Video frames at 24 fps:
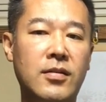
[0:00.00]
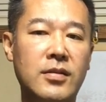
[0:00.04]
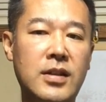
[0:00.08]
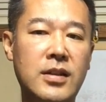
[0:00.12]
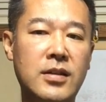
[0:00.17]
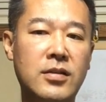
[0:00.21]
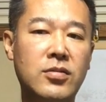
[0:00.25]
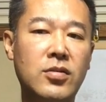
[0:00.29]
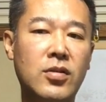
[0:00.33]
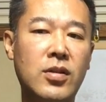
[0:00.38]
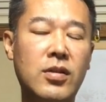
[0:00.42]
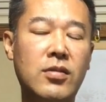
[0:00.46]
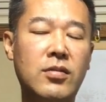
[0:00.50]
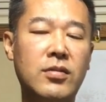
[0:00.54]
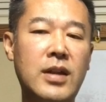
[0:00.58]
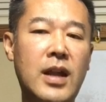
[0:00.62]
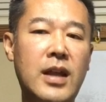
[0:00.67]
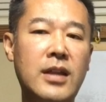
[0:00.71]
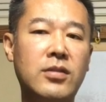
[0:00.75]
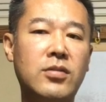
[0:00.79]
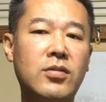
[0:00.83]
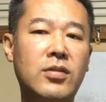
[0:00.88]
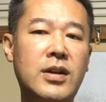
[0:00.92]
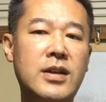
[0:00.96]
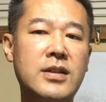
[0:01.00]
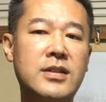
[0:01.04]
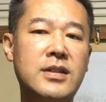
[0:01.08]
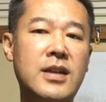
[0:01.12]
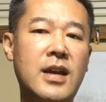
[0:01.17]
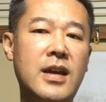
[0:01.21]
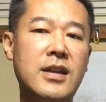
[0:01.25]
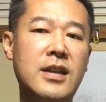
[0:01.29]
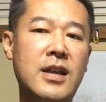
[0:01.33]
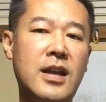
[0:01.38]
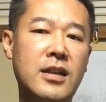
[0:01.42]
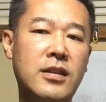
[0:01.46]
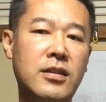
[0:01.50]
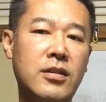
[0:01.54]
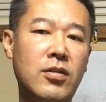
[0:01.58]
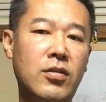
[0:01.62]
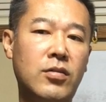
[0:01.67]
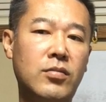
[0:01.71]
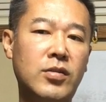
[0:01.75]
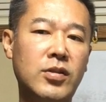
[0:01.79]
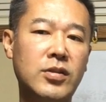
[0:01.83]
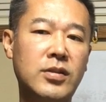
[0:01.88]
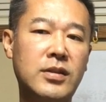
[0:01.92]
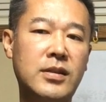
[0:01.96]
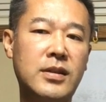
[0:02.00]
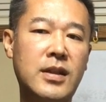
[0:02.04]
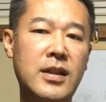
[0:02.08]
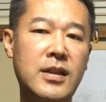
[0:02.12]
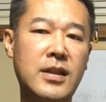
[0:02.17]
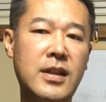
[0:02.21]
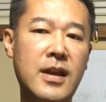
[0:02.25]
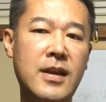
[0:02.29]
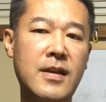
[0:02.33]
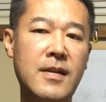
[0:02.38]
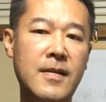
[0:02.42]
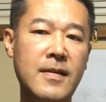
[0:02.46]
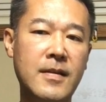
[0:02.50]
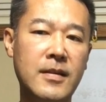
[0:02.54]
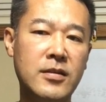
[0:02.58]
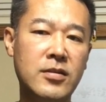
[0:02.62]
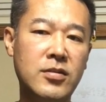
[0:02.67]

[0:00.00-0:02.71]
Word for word: でそれを何とかしたいなって思ってて